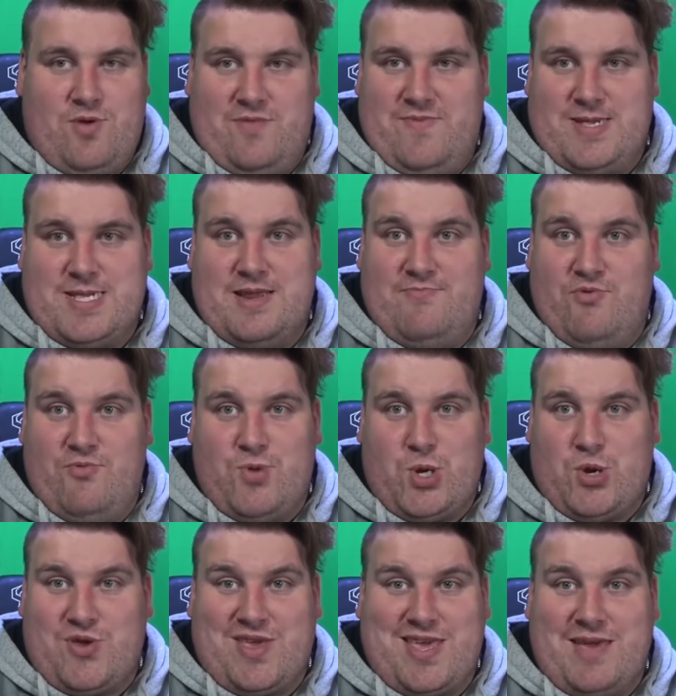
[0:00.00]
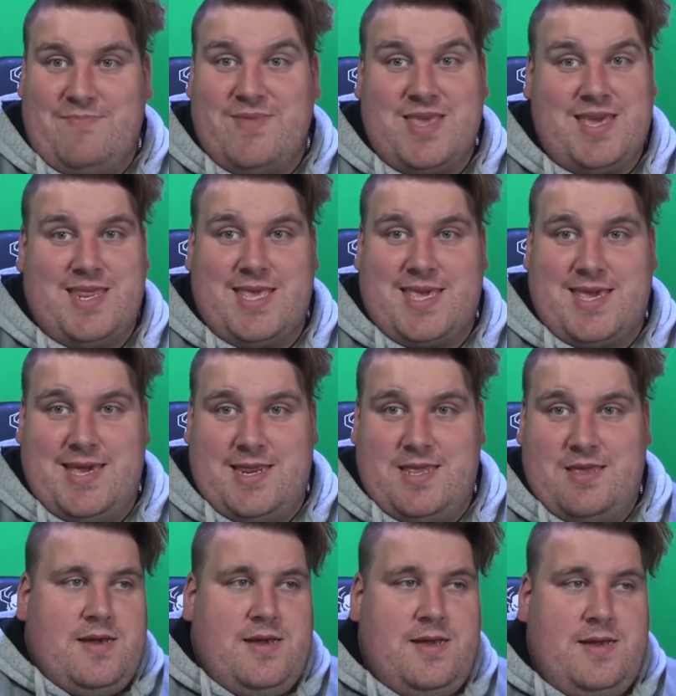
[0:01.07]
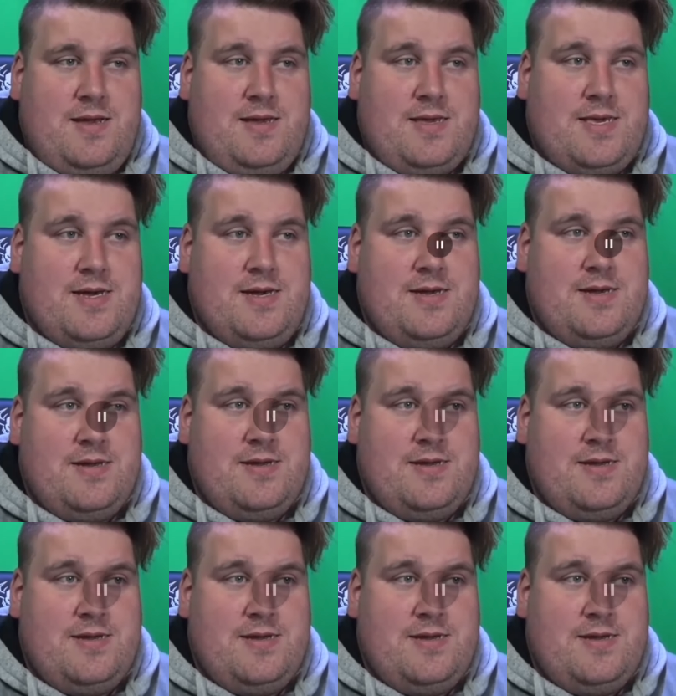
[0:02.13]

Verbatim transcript: irgendwas an Möbelstücken geben, die ihr nicht kennt. Ach ja.